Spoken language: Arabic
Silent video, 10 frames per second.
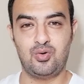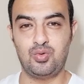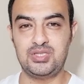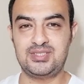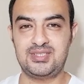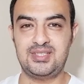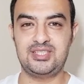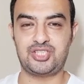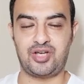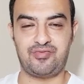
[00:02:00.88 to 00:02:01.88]
وانت
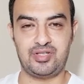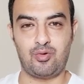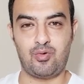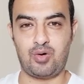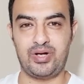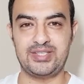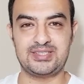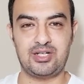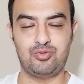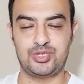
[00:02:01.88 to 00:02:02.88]
شايفاه ان هو كويس
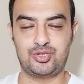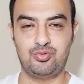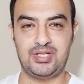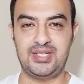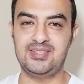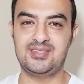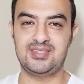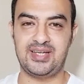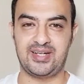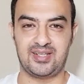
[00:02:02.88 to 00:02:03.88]
او مشدوده ليه
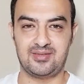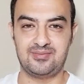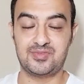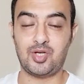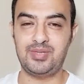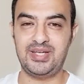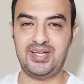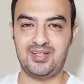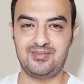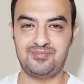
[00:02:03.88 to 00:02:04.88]
تداري ده طب
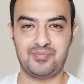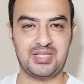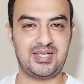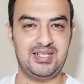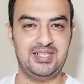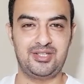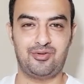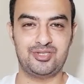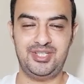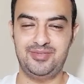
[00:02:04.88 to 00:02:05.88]
ليه ما تخلينا
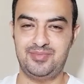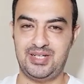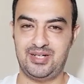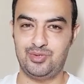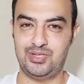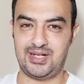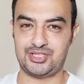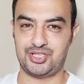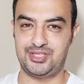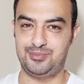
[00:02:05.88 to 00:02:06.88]
واضحين من اولها
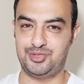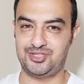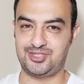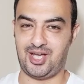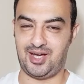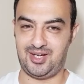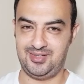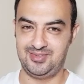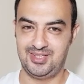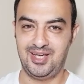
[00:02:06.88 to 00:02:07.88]
عشان نمشي صح
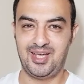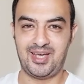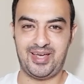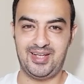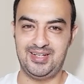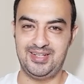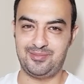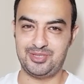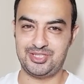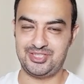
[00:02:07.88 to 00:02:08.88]
خلينا
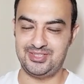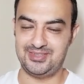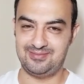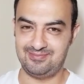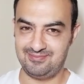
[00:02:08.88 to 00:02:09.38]
ماشيين